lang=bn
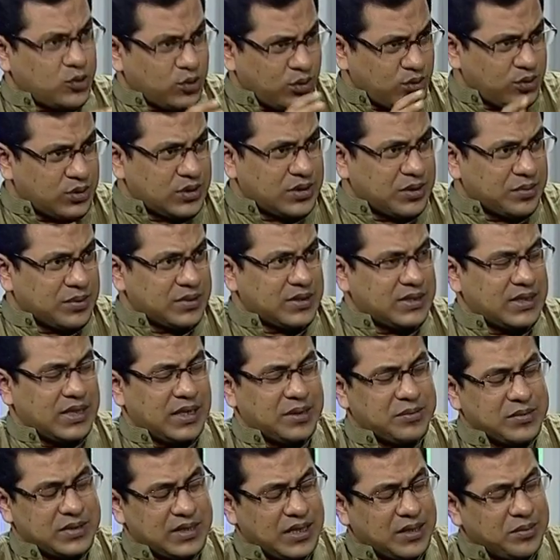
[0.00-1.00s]
শহীদুজ্জামান
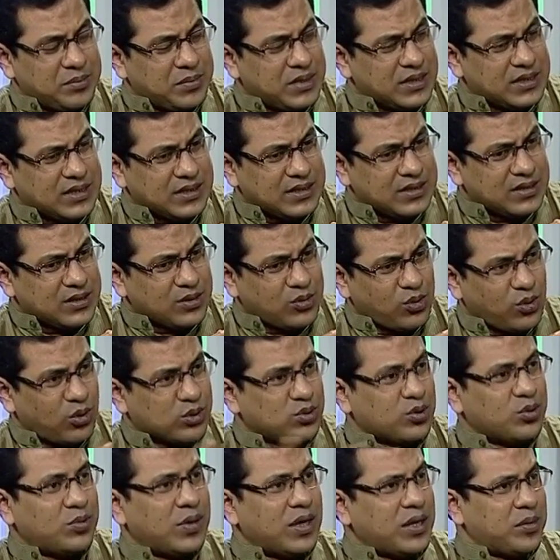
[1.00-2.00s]
সেলিম সেলিম ভাইয়ের সাথে যে
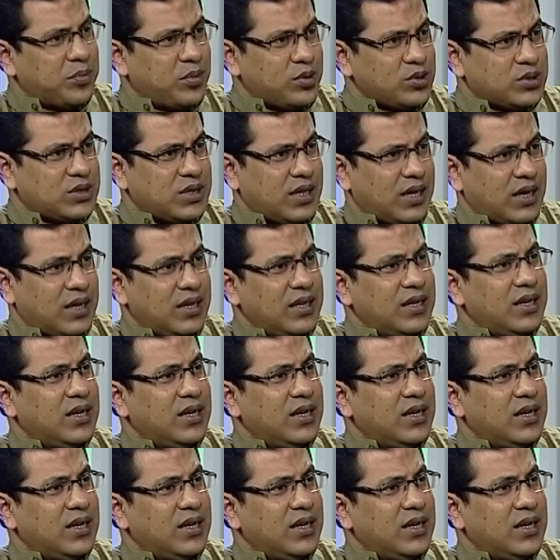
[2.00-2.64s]
কতবার বসা